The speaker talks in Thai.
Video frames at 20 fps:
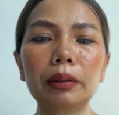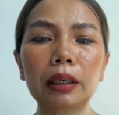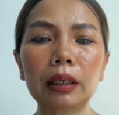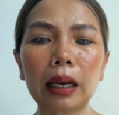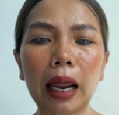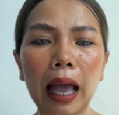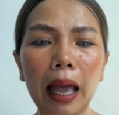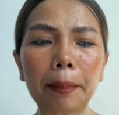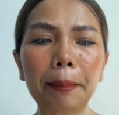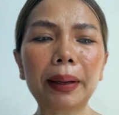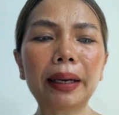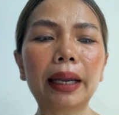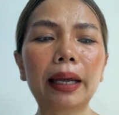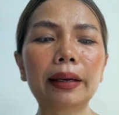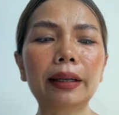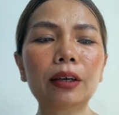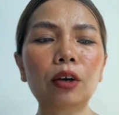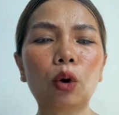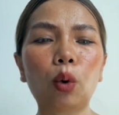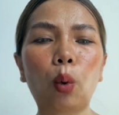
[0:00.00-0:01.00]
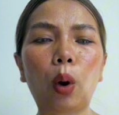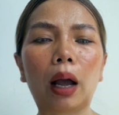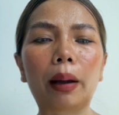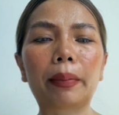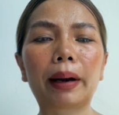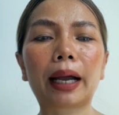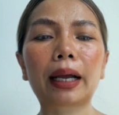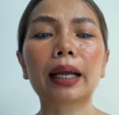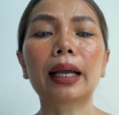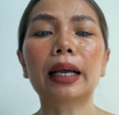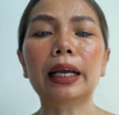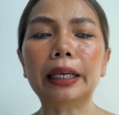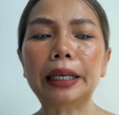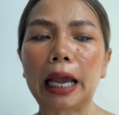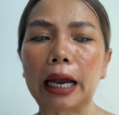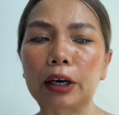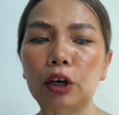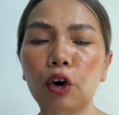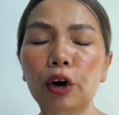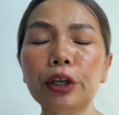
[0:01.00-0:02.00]
ถ้าเป็นในเรื่องของความรักอย่า
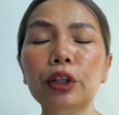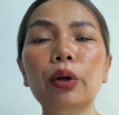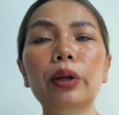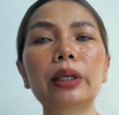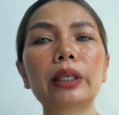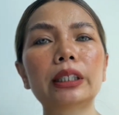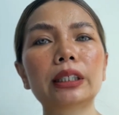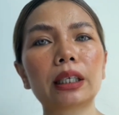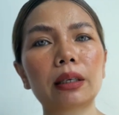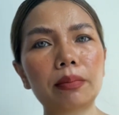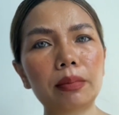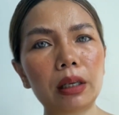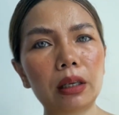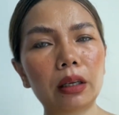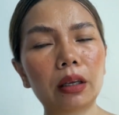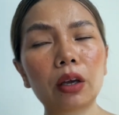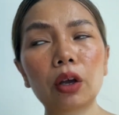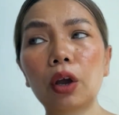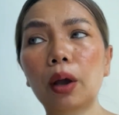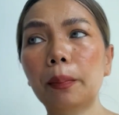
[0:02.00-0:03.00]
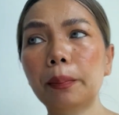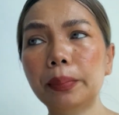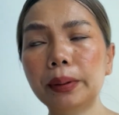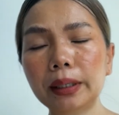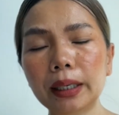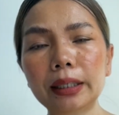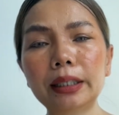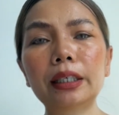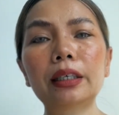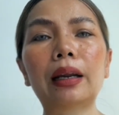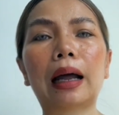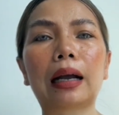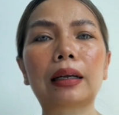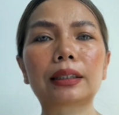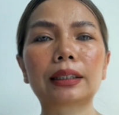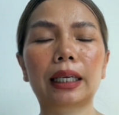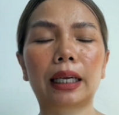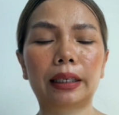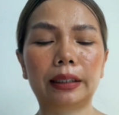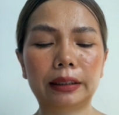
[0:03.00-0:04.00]
งน้อยตอนนี้ฉันมีเพื่อนที่รัก
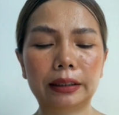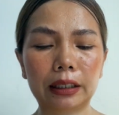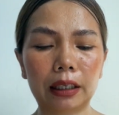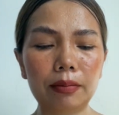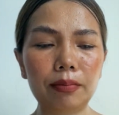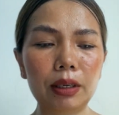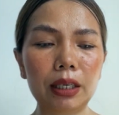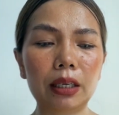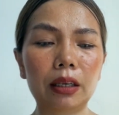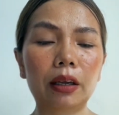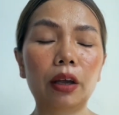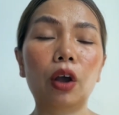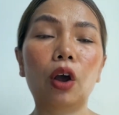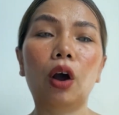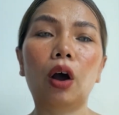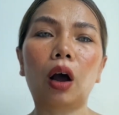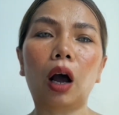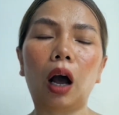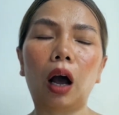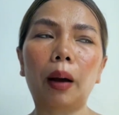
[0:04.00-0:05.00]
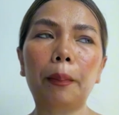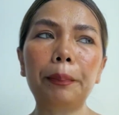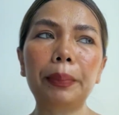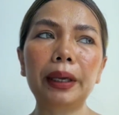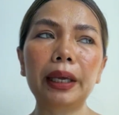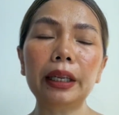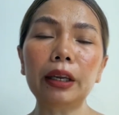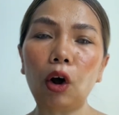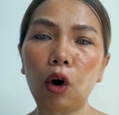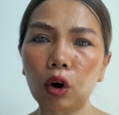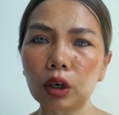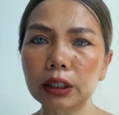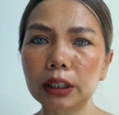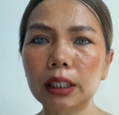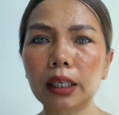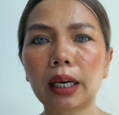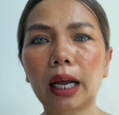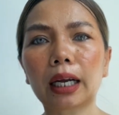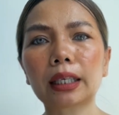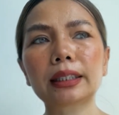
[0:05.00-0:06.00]
ฉันฉันมีพี่น้องที่
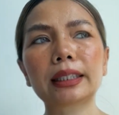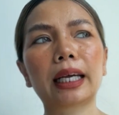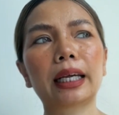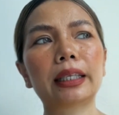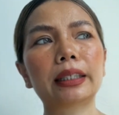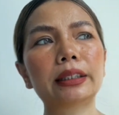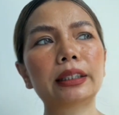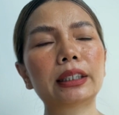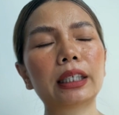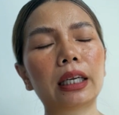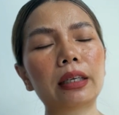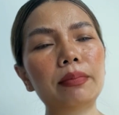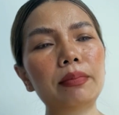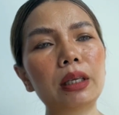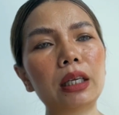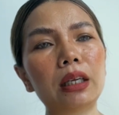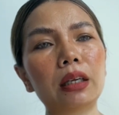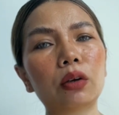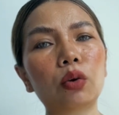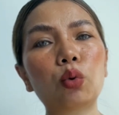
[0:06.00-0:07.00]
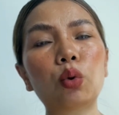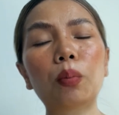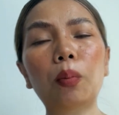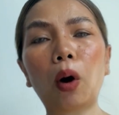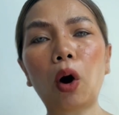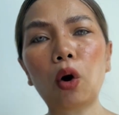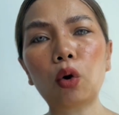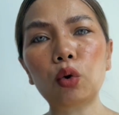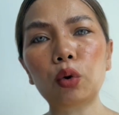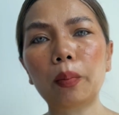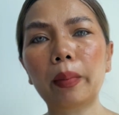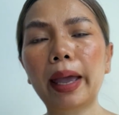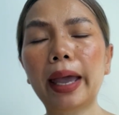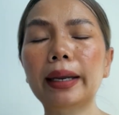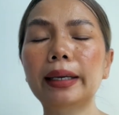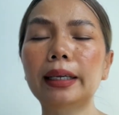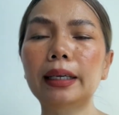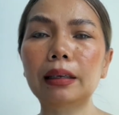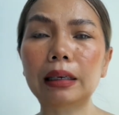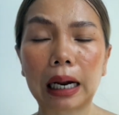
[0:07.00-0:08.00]
รักฉันฉันมีคุณพ่อคุณแม่
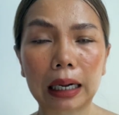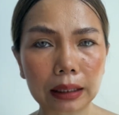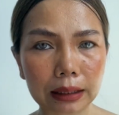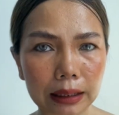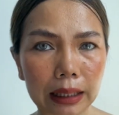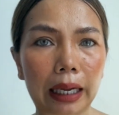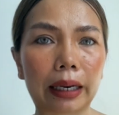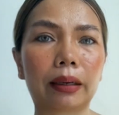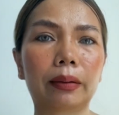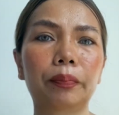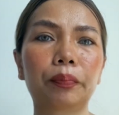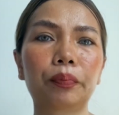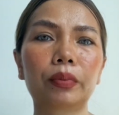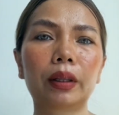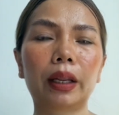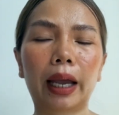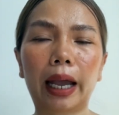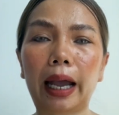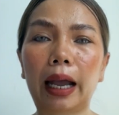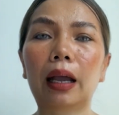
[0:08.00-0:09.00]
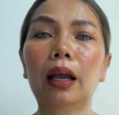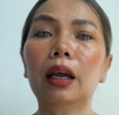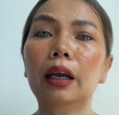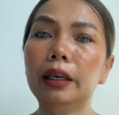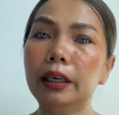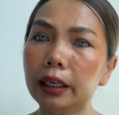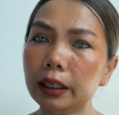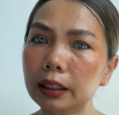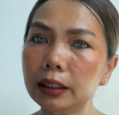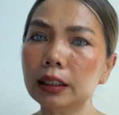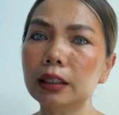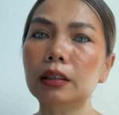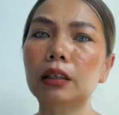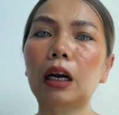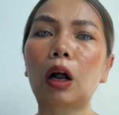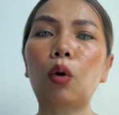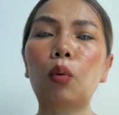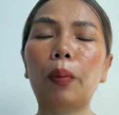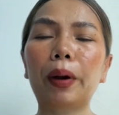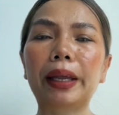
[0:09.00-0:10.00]
ที่รักฉันอ่ะนี่คือเรา
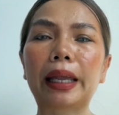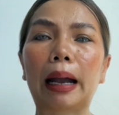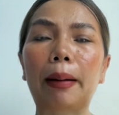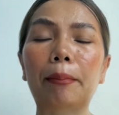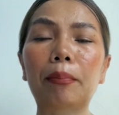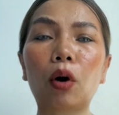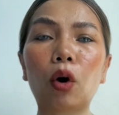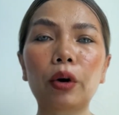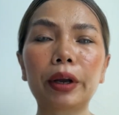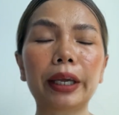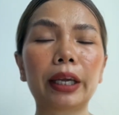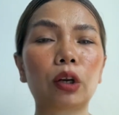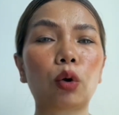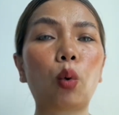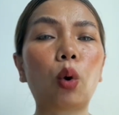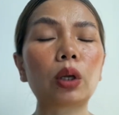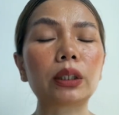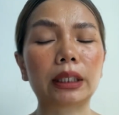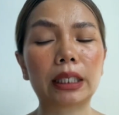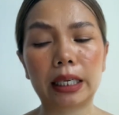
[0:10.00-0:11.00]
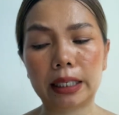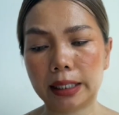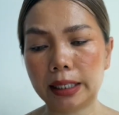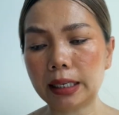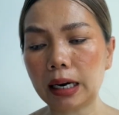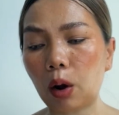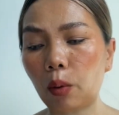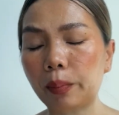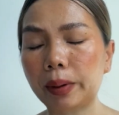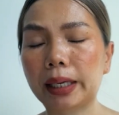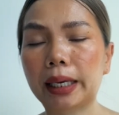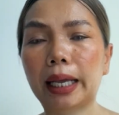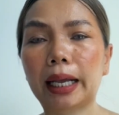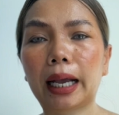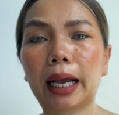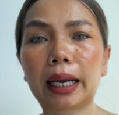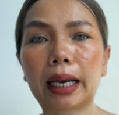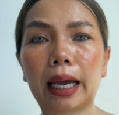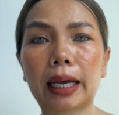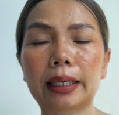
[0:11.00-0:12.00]
พยายามมองเห็นสิ่งที่เรามีในข
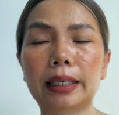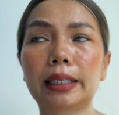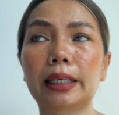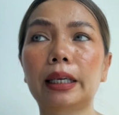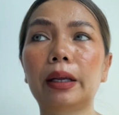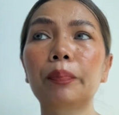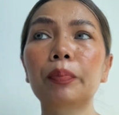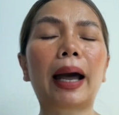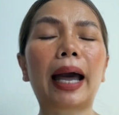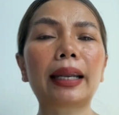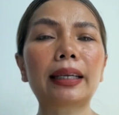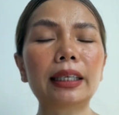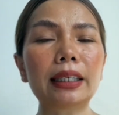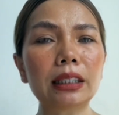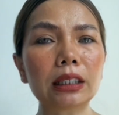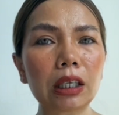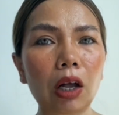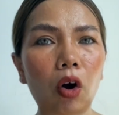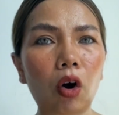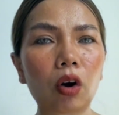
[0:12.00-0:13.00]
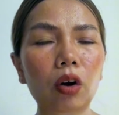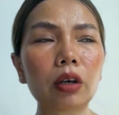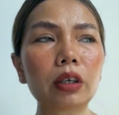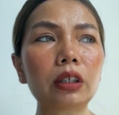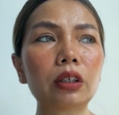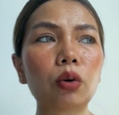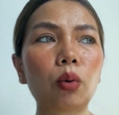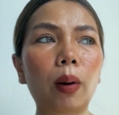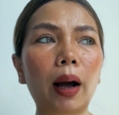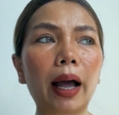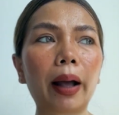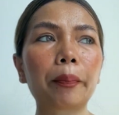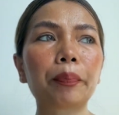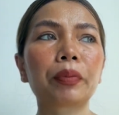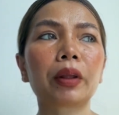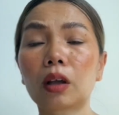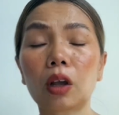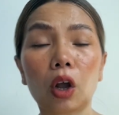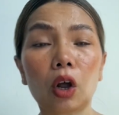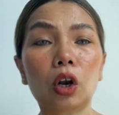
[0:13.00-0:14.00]
ณะนี้พาร์ทที่สองก็คือว่า
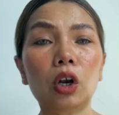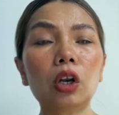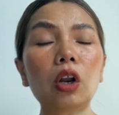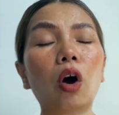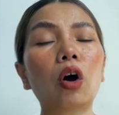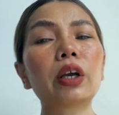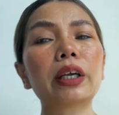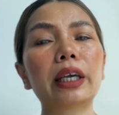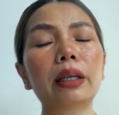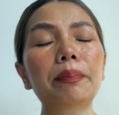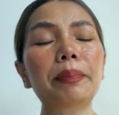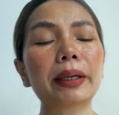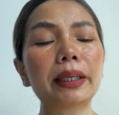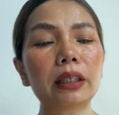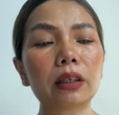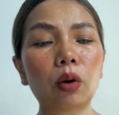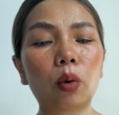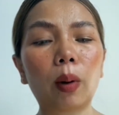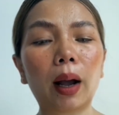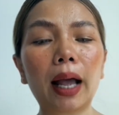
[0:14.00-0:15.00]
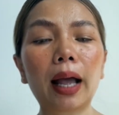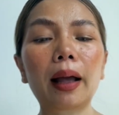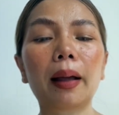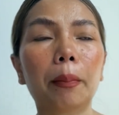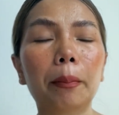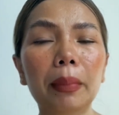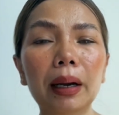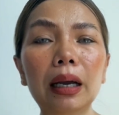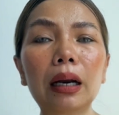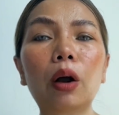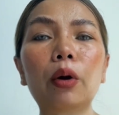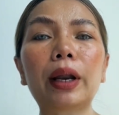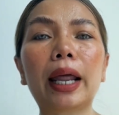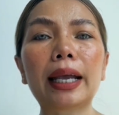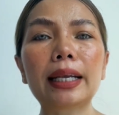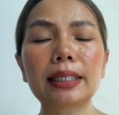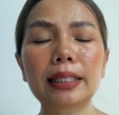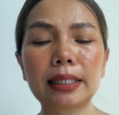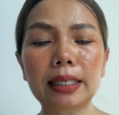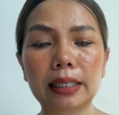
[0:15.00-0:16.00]
ลองคิดไปถึงว่าเมื่อเราได้
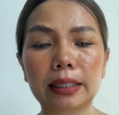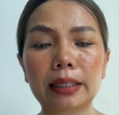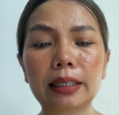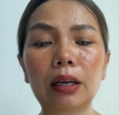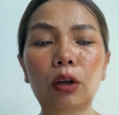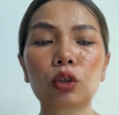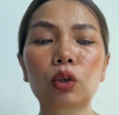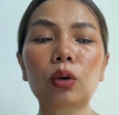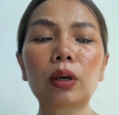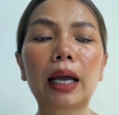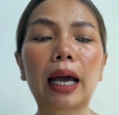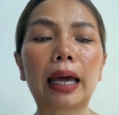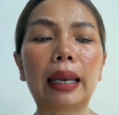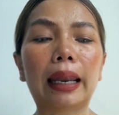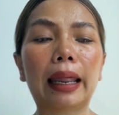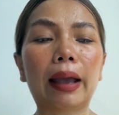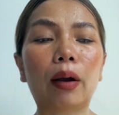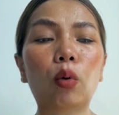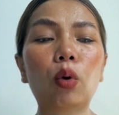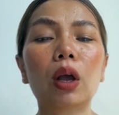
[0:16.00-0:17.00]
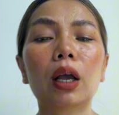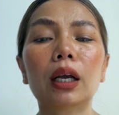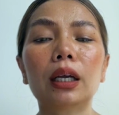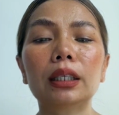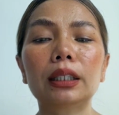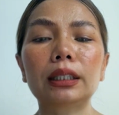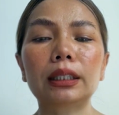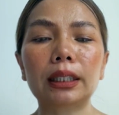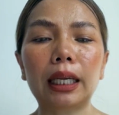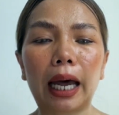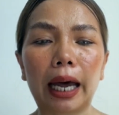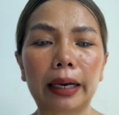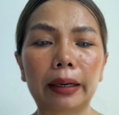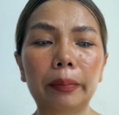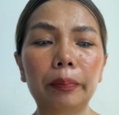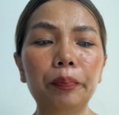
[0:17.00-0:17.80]
สิ่งที่เราต้องการแล้วฉัน